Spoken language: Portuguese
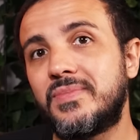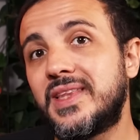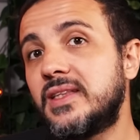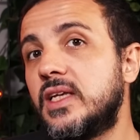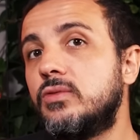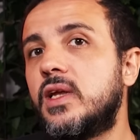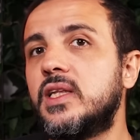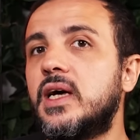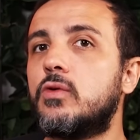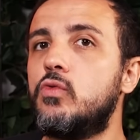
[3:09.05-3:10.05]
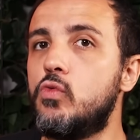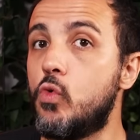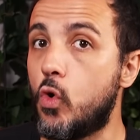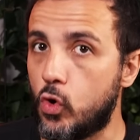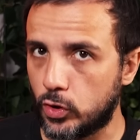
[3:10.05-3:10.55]
tá tendo que lidar com
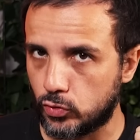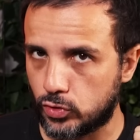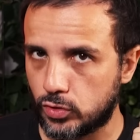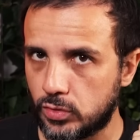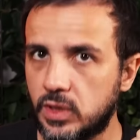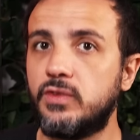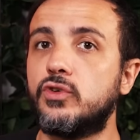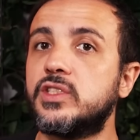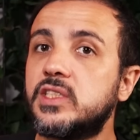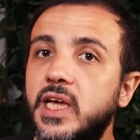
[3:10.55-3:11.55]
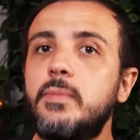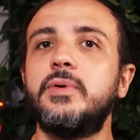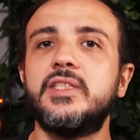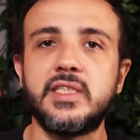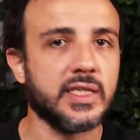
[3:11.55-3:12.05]
um ônus e você
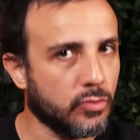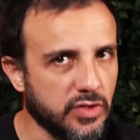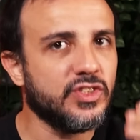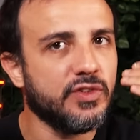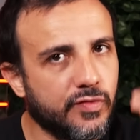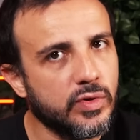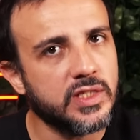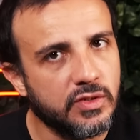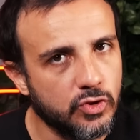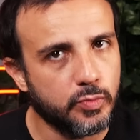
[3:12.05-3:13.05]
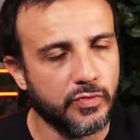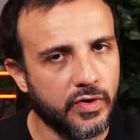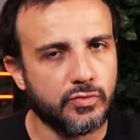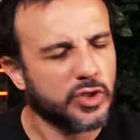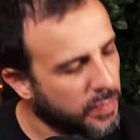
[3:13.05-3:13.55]
precisa, inclusive, divulga esse vídeo, por
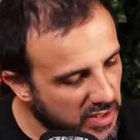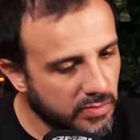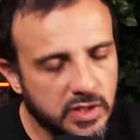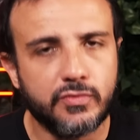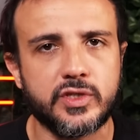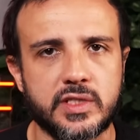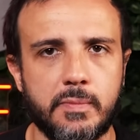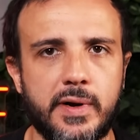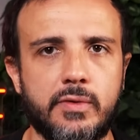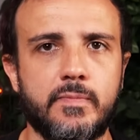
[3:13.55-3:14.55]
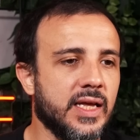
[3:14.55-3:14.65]
favor, especialmente se for de São Paulo,